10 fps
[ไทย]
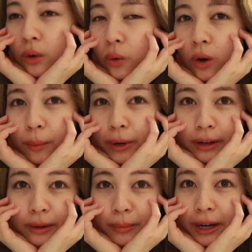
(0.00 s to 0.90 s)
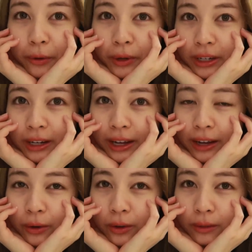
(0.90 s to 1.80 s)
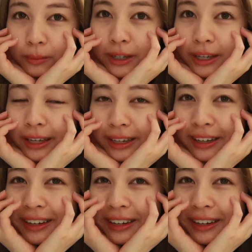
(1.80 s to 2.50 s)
ง่วงไปได้มากกว่านี้แล้วเมื่อกี้